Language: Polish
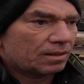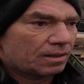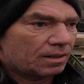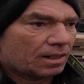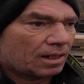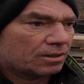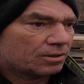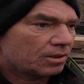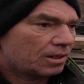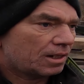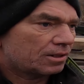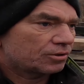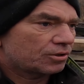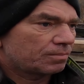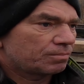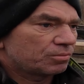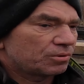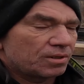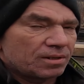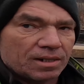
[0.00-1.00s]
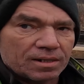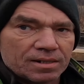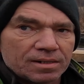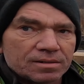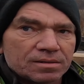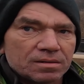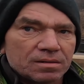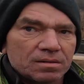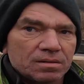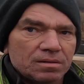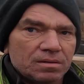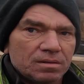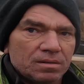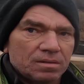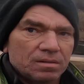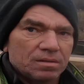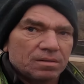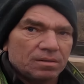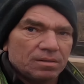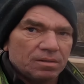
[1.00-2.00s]
Ka każdy budynek jest,
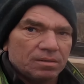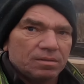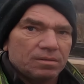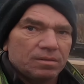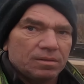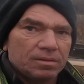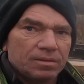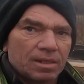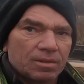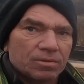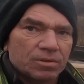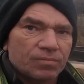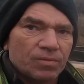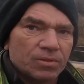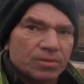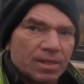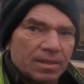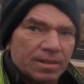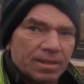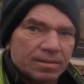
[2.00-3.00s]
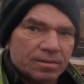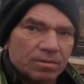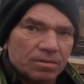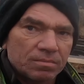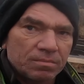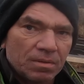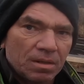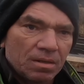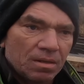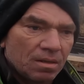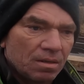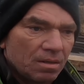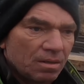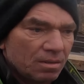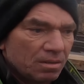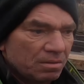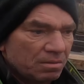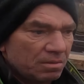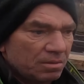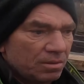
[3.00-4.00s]
inne rozwiązania są.
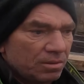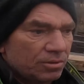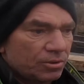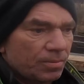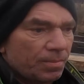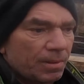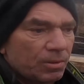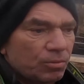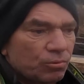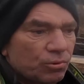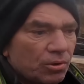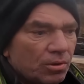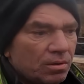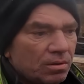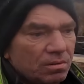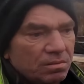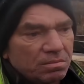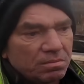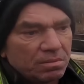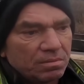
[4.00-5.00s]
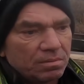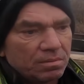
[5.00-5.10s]
Trzeba dużo